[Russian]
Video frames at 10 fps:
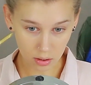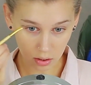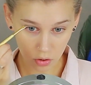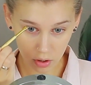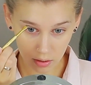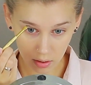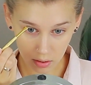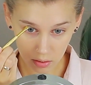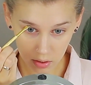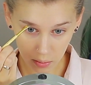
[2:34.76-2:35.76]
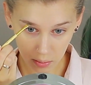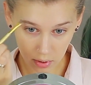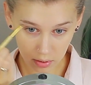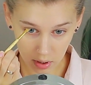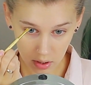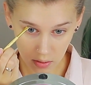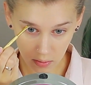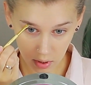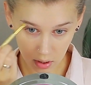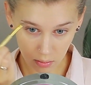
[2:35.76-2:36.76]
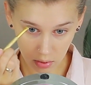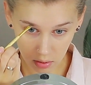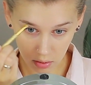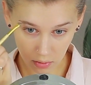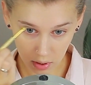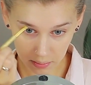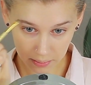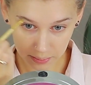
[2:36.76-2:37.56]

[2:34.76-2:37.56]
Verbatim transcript: начинаю заполнять свои брови.